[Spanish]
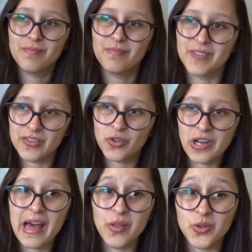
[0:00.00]

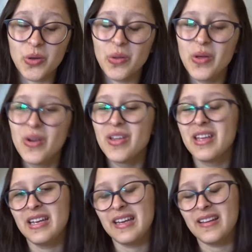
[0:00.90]
desolado todo.
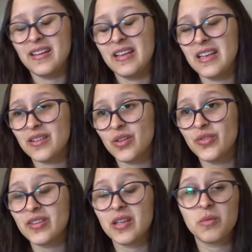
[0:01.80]
Y
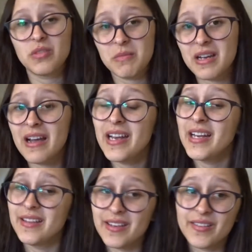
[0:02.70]
entonces tenemos a
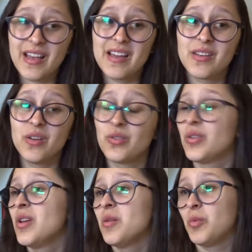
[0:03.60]
Micaela de 10
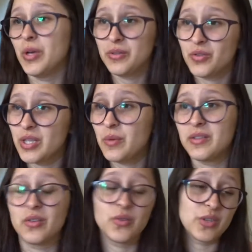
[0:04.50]
años mudándose
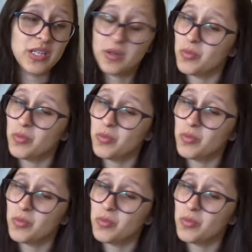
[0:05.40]
cuando no se quiere